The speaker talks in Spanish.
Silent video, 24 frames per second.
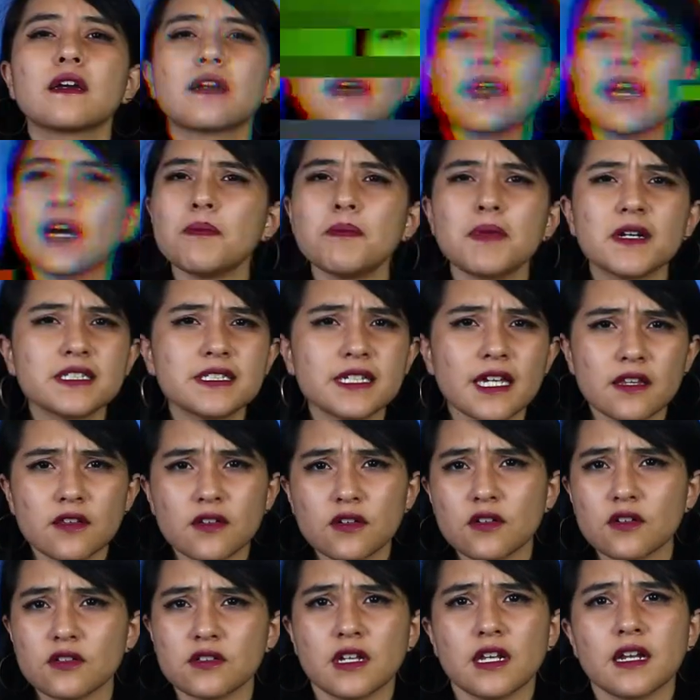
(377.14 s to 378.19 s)
¿Qué ha
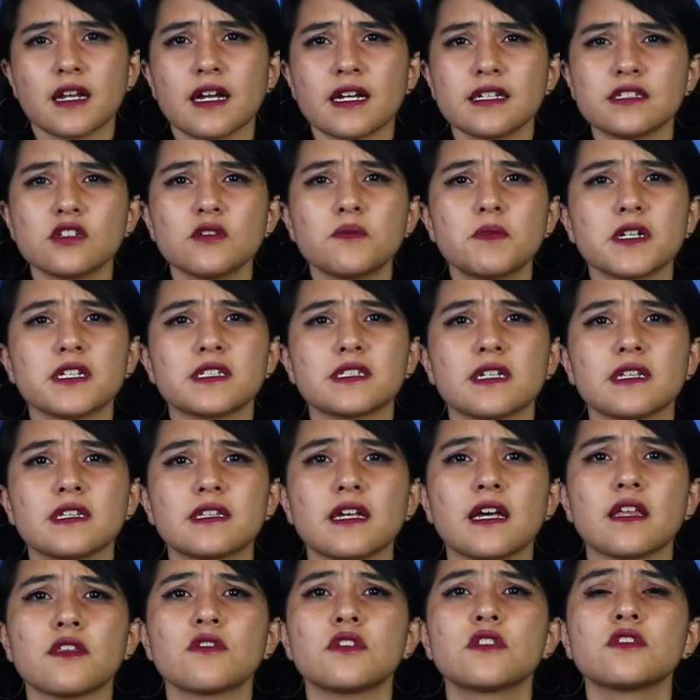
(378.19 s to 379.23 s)
pasado con el caso
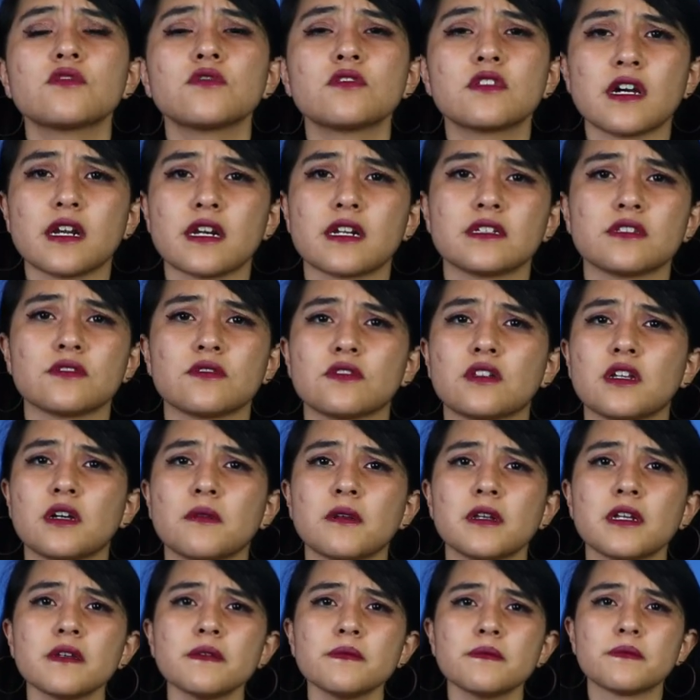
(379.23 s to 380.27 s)
presentado en duda
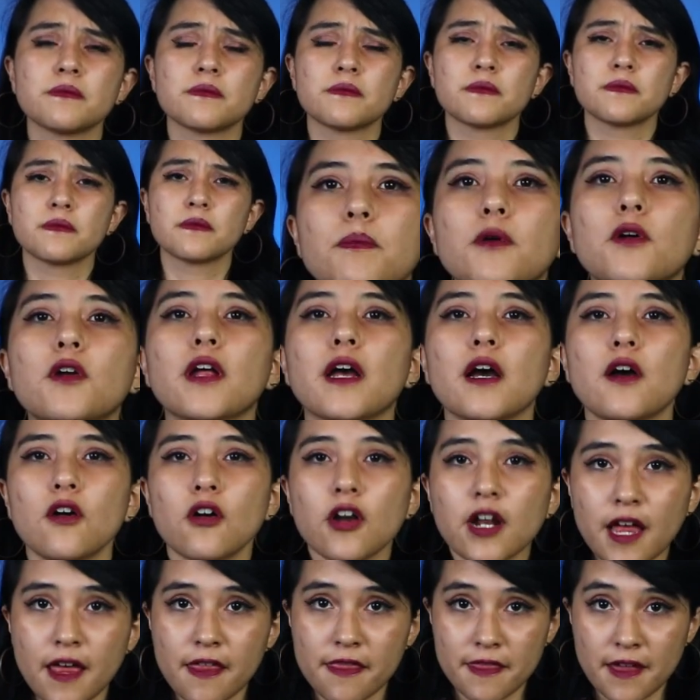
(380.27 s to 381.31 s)
razonable? Por
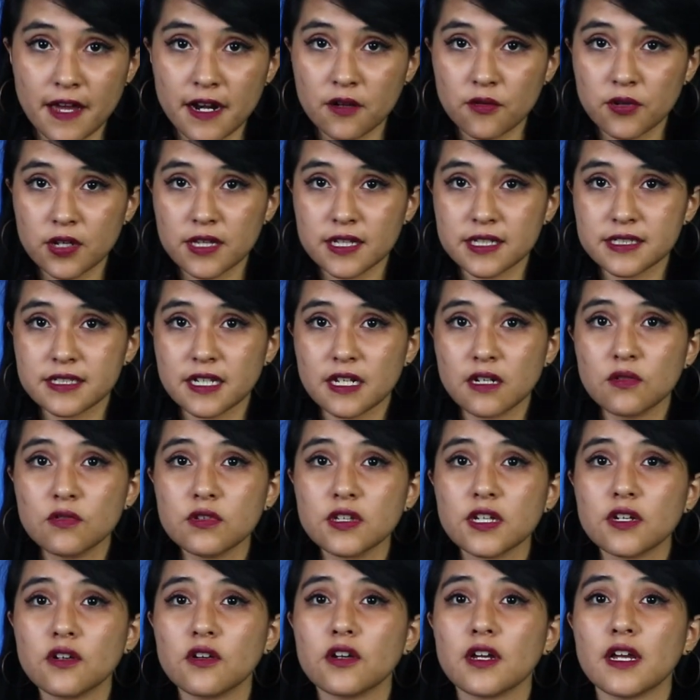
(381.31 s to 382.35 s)
ahora, Darwin es el
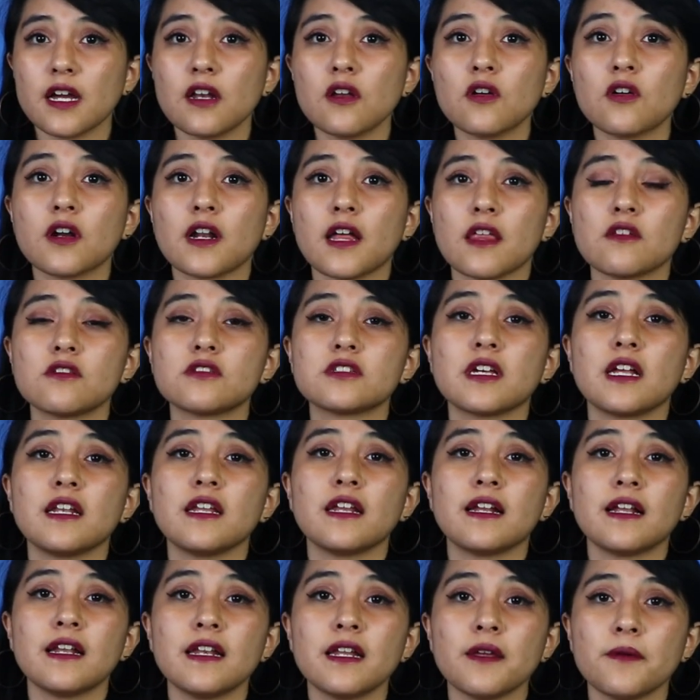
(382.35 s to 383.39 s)
único que ha logrado
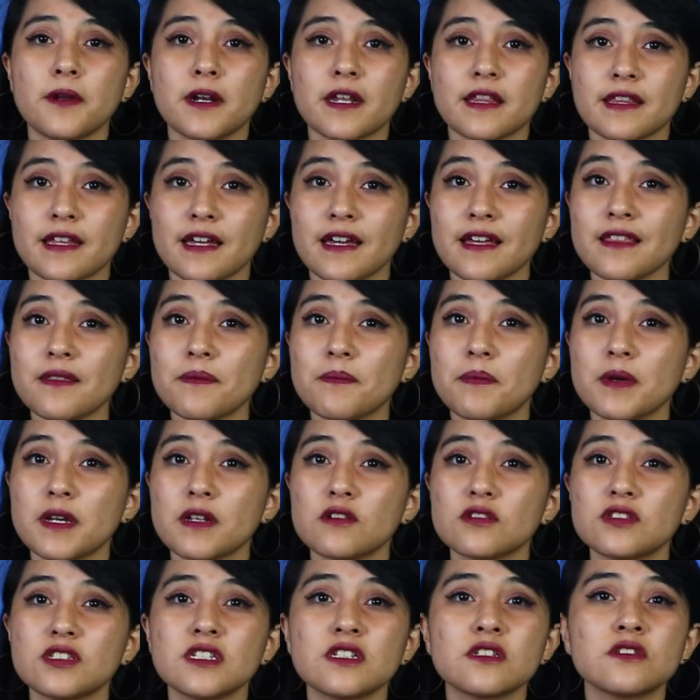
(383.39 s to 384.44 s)
salir en libertad,
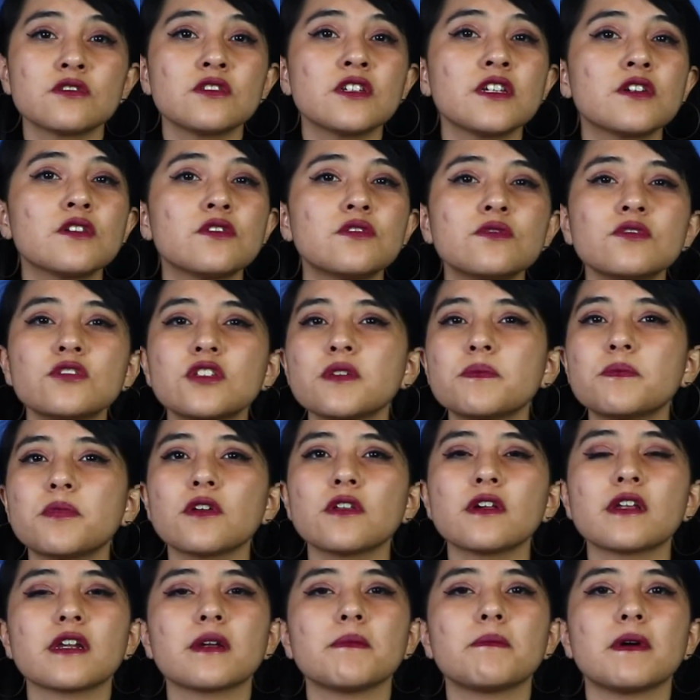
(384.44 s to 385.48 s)
pero sin ningún tipo
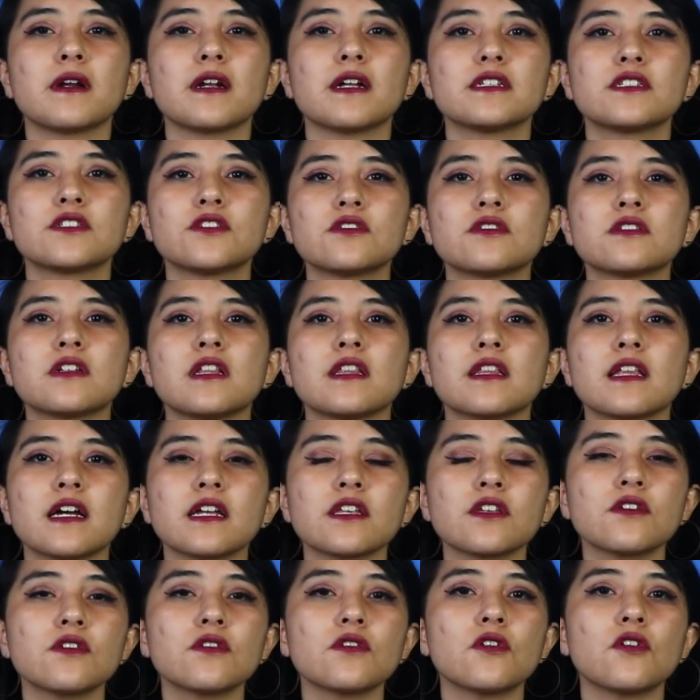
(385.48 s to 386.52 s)
de reparación del
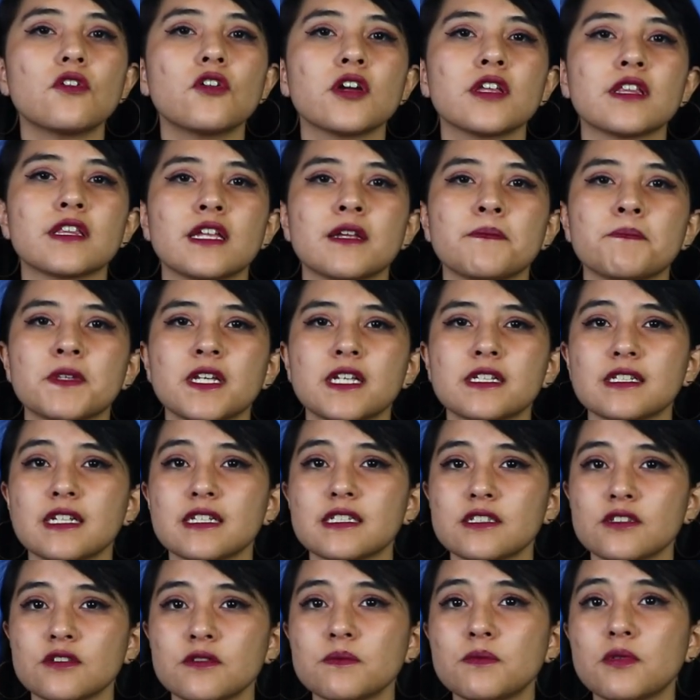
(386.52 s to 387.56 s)
daño o
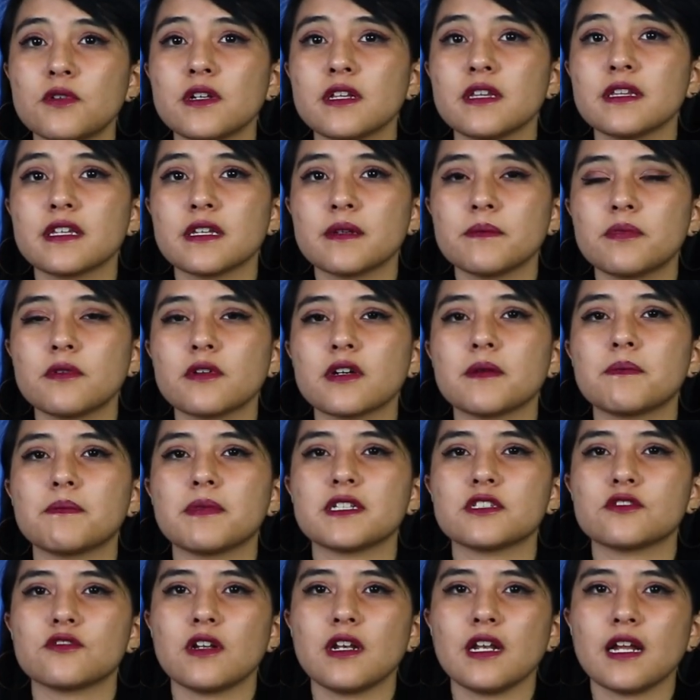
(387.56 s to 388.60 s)
indemnización por el tiempo que
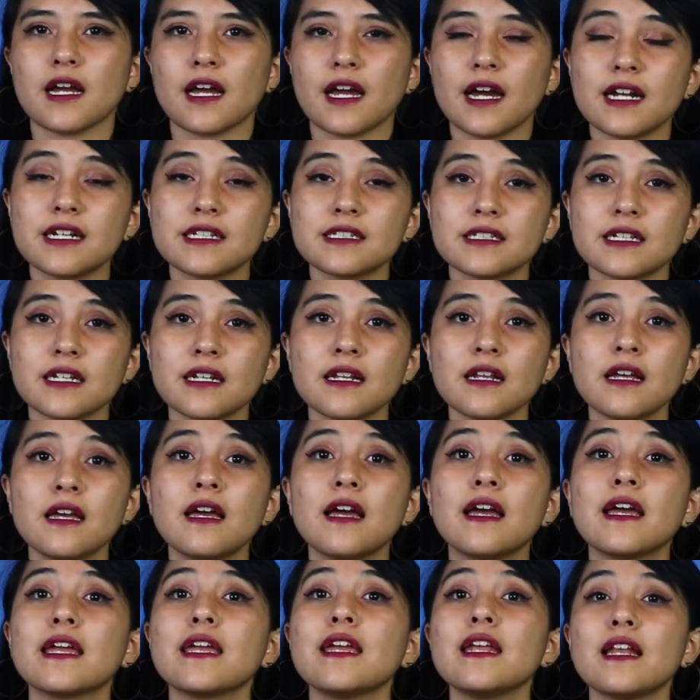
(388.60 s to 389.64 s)
pasó en la cárcel
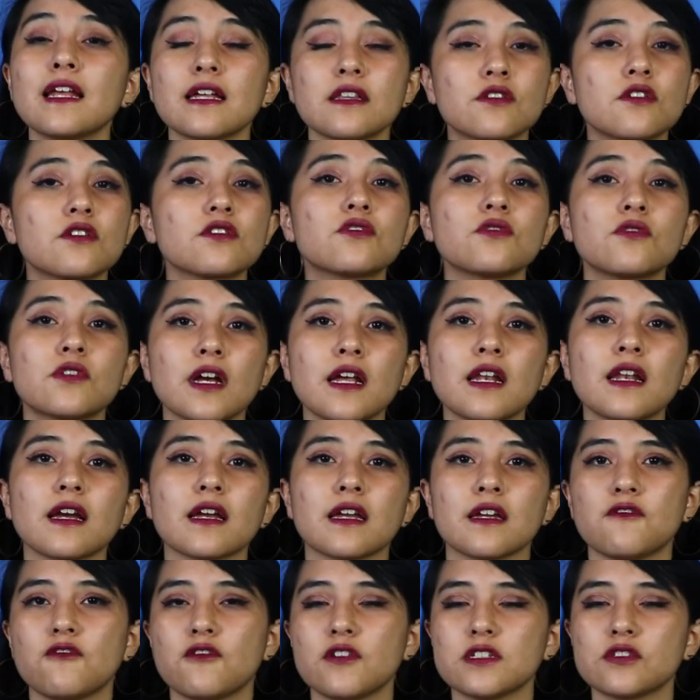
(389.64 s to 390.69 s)
y la tortura a la
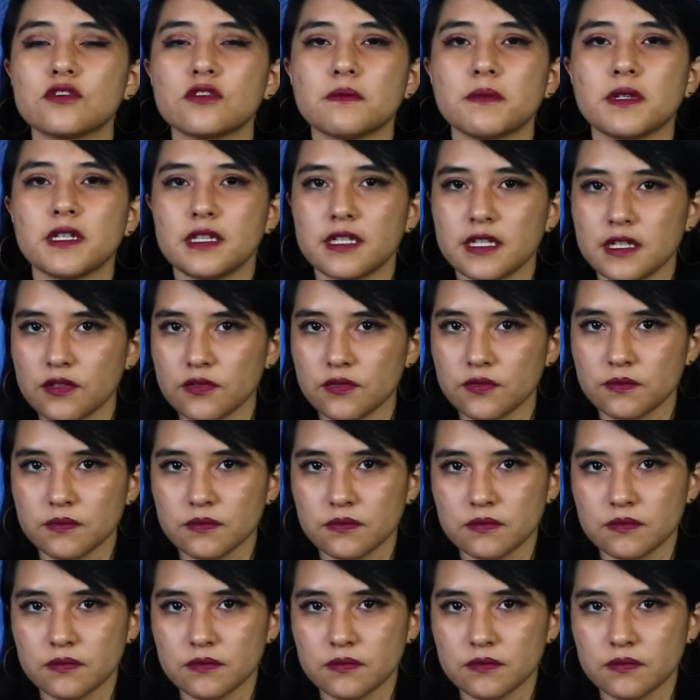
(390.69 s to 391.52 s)
que fue sometido.